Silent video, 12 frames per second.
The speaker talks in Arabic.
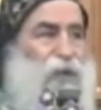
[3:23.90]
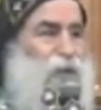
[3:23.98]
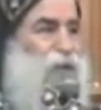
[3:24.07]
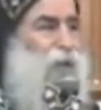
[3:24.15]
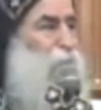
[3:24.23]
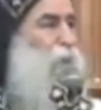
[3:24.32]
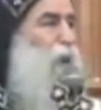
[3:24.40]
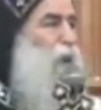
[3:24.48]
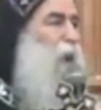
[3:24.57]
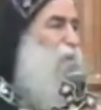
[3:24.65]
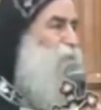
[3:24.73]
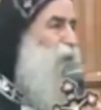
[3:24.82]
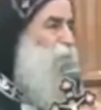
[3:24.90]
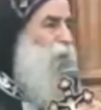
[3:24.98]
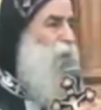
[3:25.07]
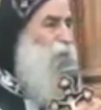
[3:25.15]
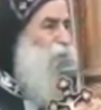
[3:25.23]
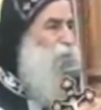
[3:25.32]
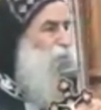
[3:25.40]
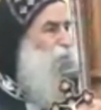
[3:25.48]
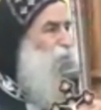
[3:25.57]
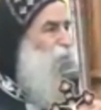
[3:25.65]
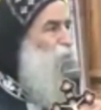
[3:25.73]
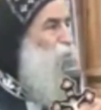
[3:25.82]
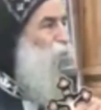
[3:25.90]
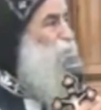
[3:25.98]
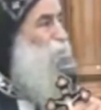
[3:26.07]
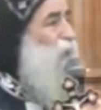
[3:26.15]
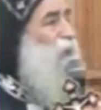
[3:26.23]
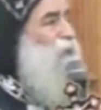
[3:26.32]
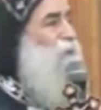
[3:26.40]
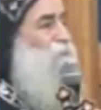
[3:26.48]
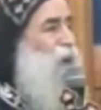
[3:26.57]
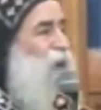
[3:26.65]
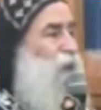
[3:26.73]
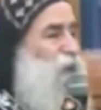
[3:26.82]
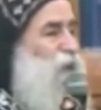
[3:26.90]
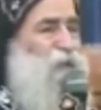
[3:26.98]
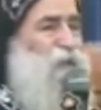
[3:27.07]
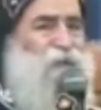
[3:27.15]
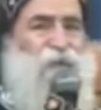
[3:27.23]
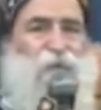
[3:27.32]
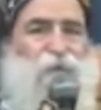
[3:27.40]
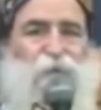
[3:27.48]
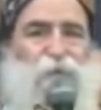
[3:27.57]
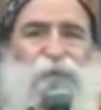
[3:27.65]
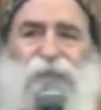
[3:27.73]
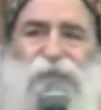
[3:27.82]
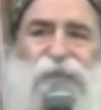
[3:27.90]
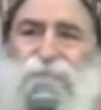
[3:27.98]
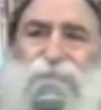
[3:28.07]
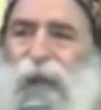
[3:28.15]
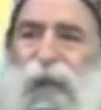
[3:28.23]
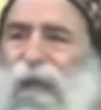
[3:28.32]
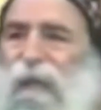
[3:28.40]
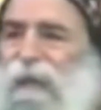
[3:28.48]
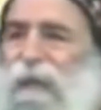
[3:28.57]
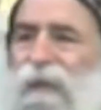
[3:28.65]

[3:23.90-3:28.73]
رب هذا البيت وتتعرف عليه وتعيش معاه